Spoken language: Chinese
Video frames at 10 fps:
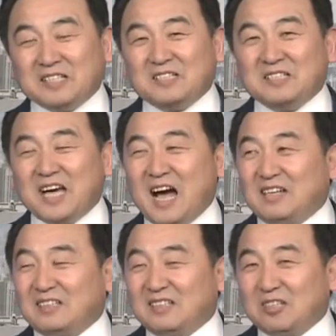景之下，
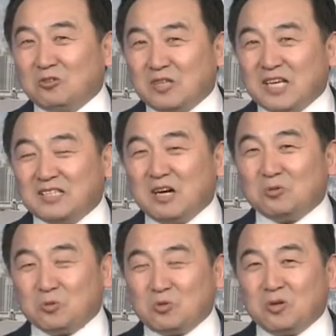通天
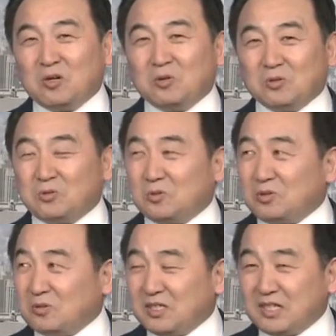教主最后的时候
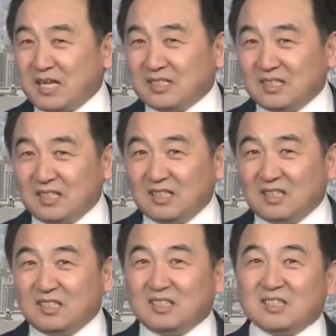就跟他的
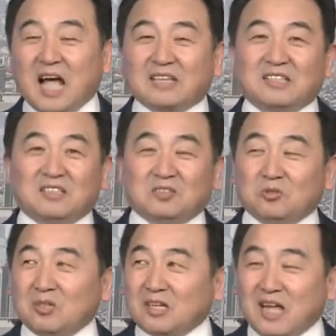大弟子
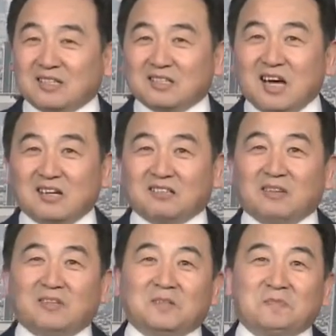说：“干了
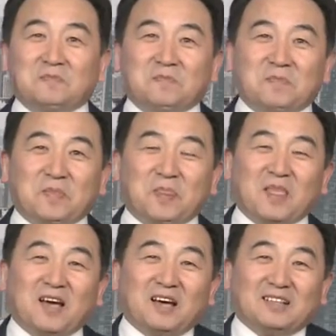他。”
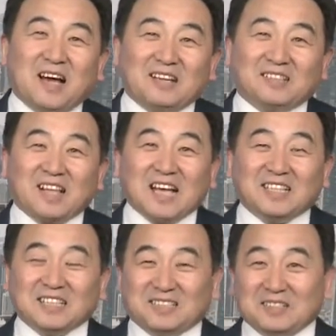大
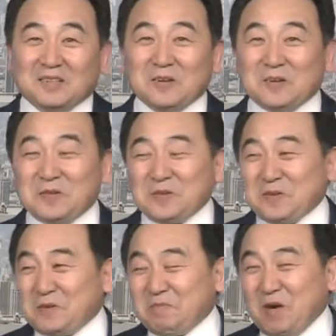弟子
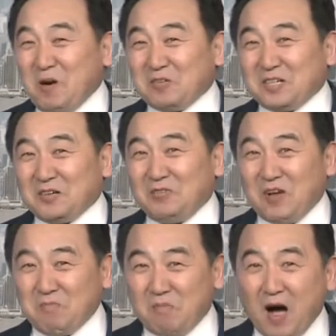抱着那个
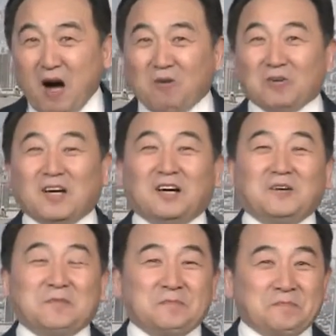幡跑了，
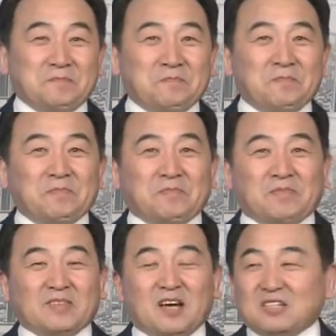
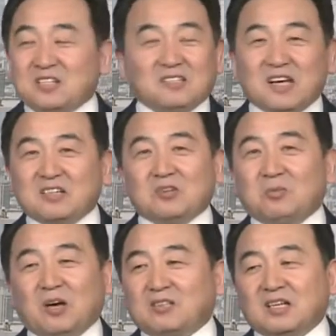他实在受
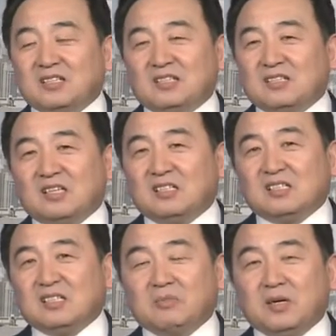不了，他的
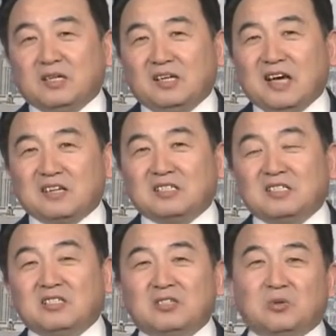生命良
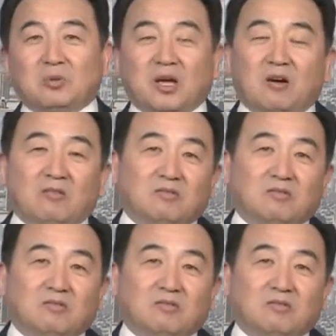心受不了。